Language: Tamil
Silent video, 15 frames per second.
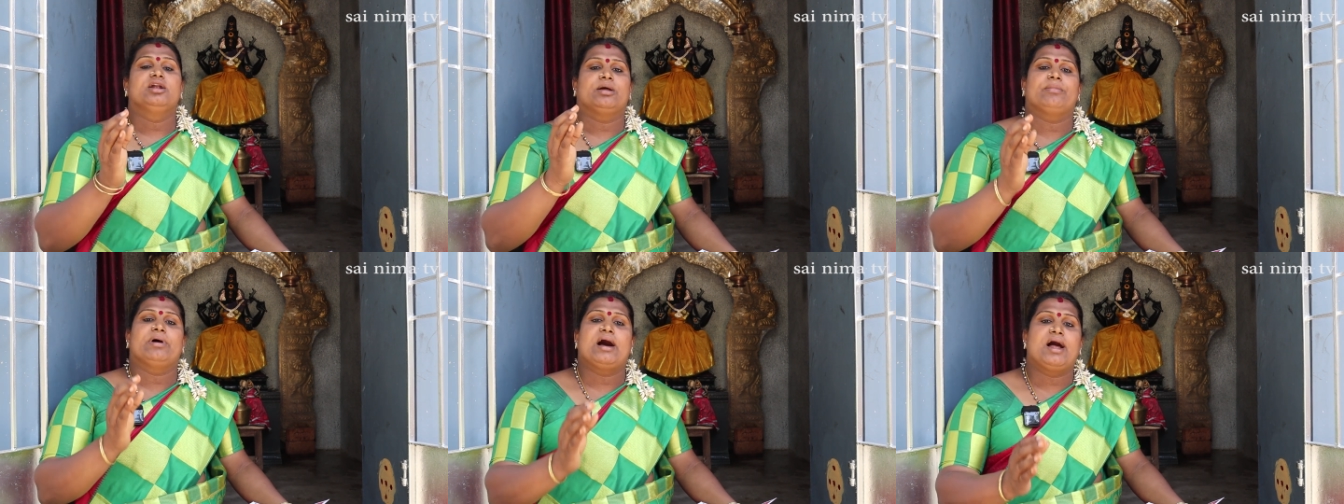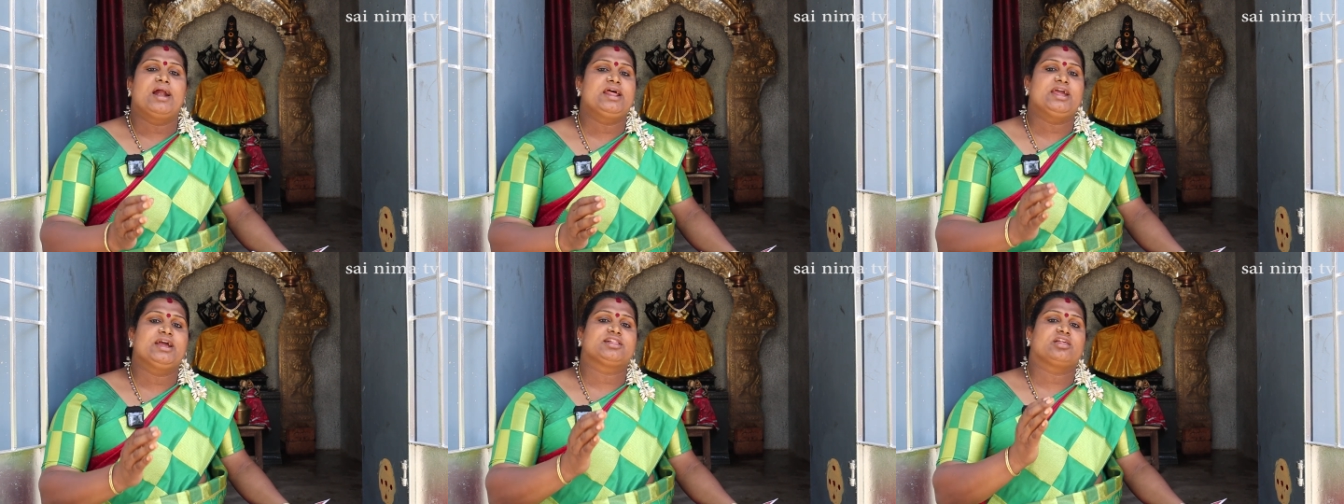நம்ம
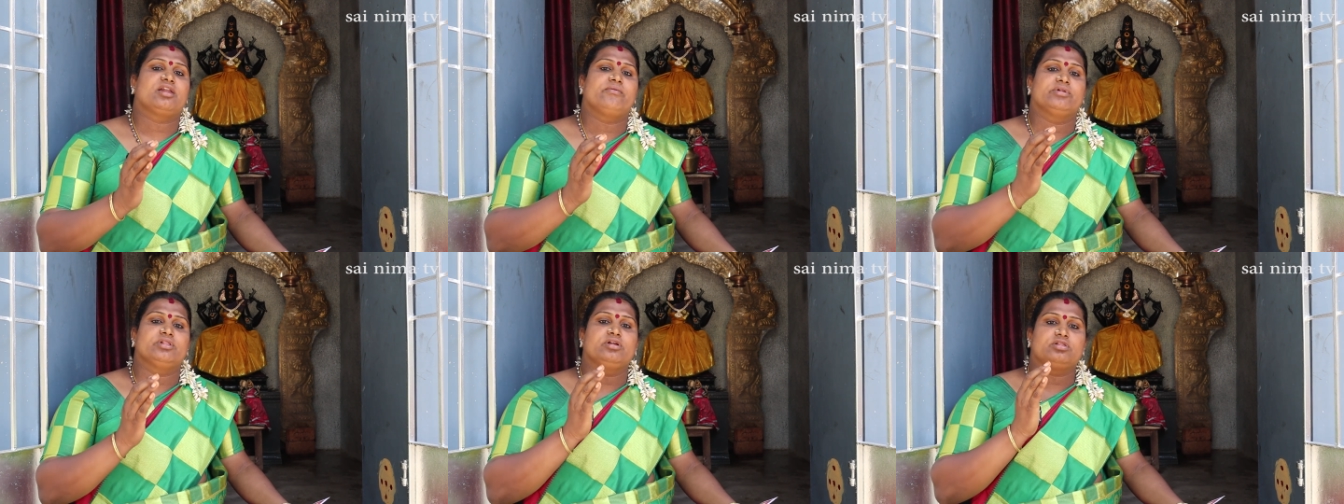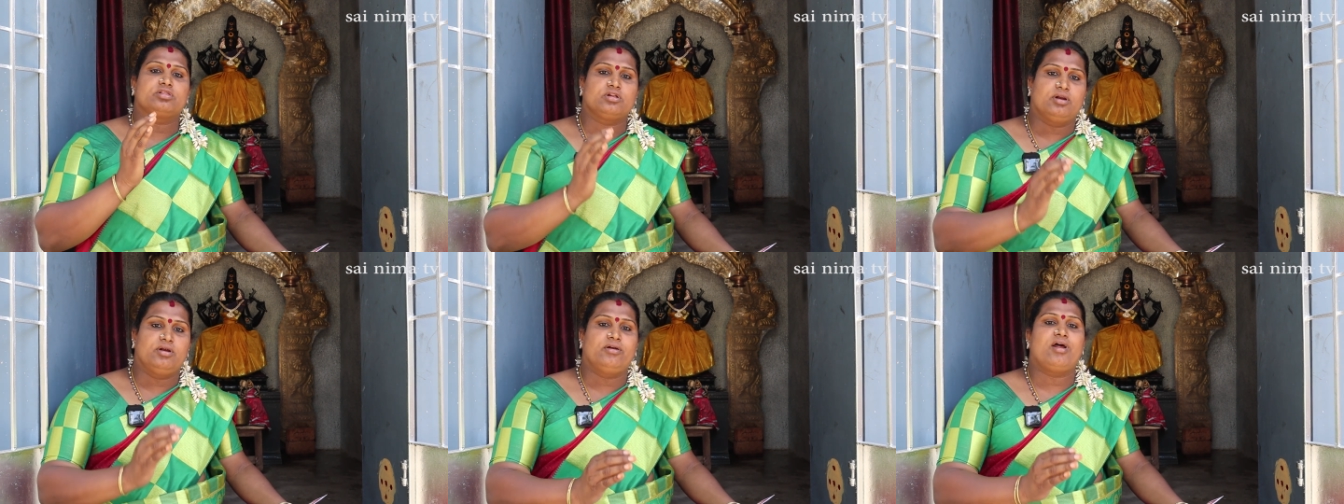ஆலயத்தில் வந்து
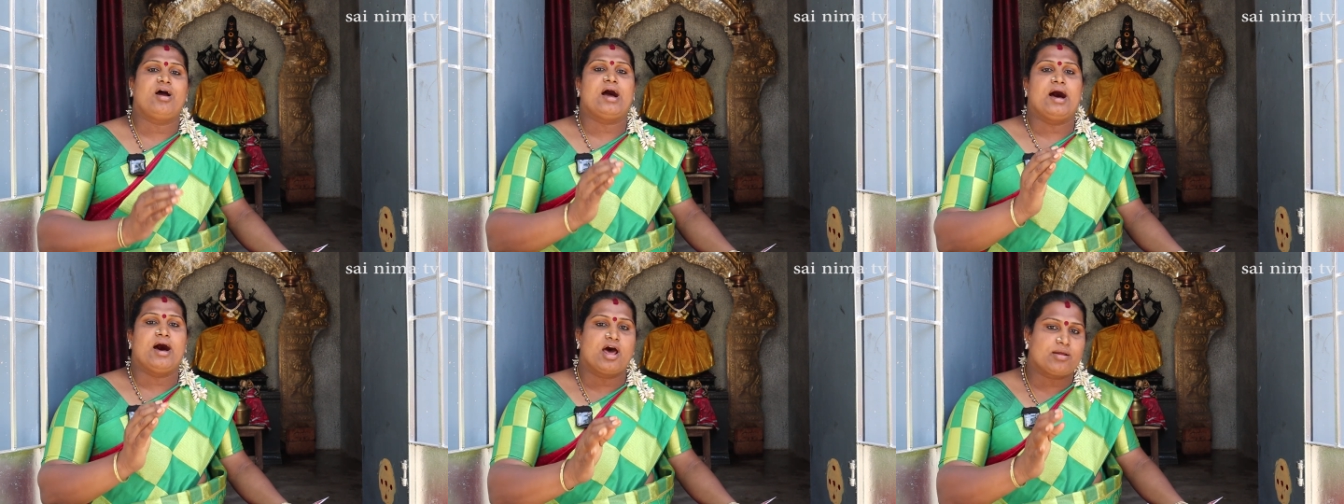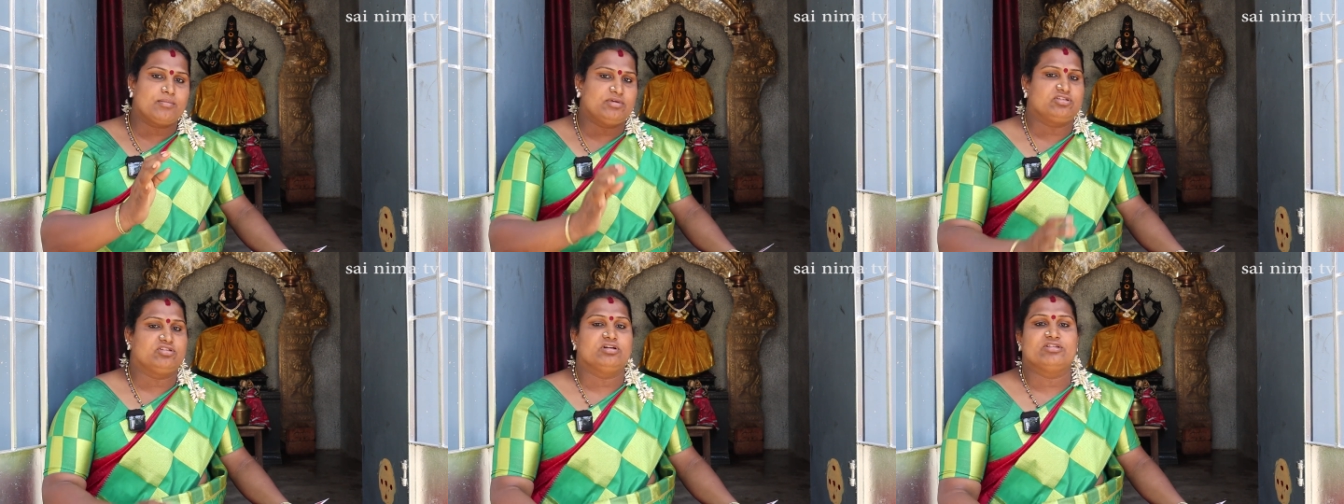திருவிழா
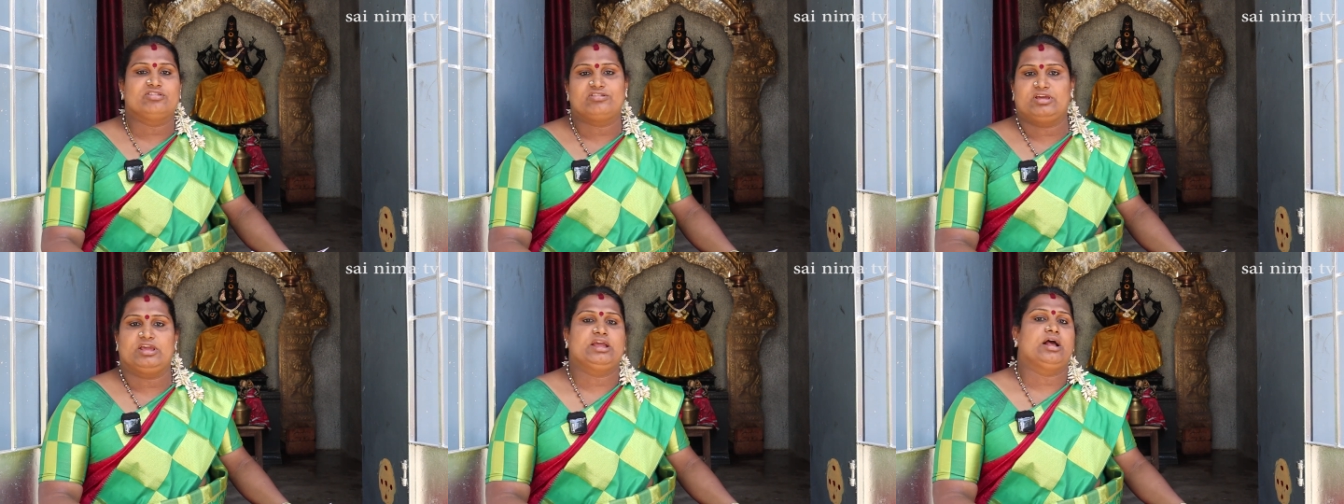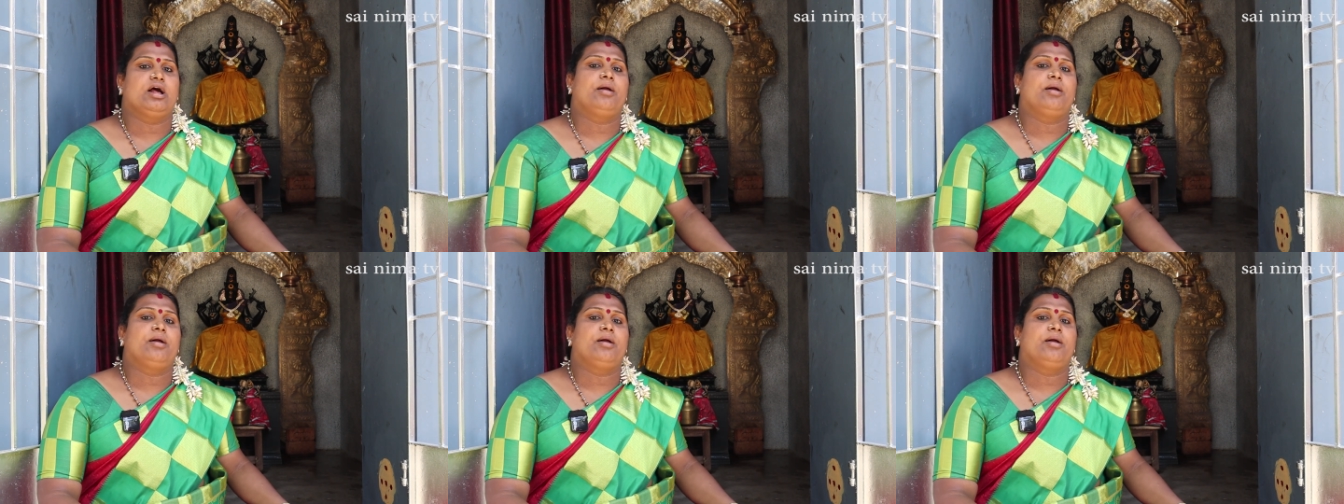ஆரம்பிச்சிடுச்சு